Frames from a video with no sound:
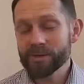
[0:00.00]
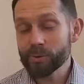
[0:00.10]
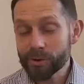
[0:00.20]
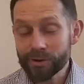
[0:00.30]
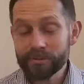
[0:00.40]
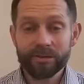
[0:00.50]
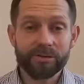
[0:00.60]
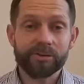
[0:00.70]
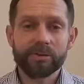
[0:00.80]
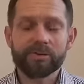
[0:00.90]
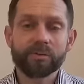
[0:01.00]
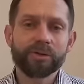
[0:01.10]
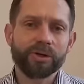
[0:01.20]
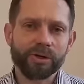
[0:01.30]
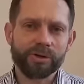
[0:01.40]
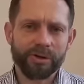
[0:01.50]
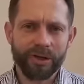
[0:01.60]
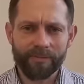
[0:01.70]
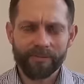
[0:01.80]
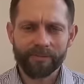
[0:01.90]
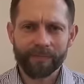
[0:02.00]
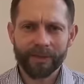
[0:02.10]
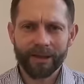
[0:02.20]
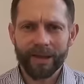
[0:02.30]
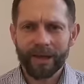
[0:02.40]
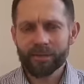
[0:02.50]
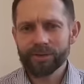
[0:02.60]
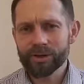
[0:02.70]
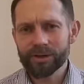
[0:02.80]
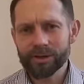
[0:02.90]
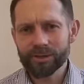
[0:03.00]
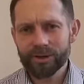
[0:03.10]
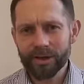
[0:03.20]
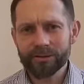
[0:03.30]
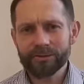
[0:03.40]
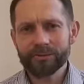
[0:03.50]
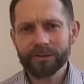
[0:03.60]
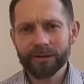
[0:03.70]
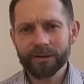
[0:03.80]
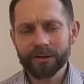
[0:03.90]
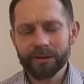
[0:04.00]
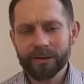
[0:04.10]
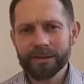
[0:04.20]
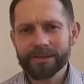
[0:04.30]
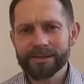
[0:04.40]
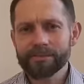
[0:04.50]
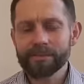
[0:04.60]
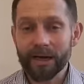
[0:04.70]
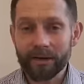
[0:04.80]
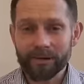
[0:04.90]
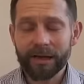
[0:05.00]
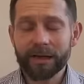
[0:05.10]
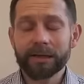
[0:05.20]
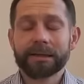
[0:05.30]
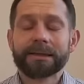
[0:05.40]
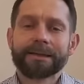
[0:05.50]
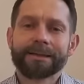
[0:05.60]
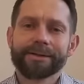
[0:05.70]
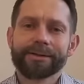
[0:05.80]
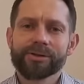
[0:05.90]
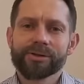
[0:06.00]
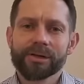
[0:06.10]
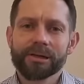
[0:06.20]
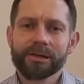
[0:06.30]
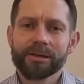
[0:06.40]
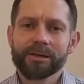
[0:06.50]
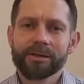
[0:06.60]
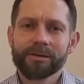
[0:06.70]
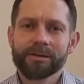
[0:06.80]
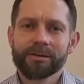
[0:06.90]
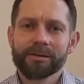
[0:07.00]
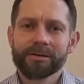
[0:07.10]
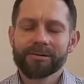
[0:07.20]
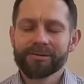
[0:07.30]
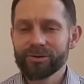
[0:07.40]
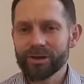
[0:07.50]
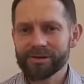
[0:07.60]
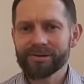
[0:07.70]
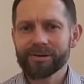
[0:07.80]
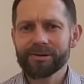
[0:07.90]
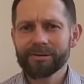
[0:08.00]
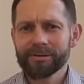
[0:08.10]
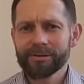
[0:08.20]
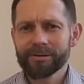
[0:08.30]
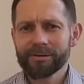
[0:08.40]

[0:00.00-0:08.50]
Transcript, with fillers: Słyszymy to słowo przy chrzcie. Przy chrzcie, który sprawia, że dziecko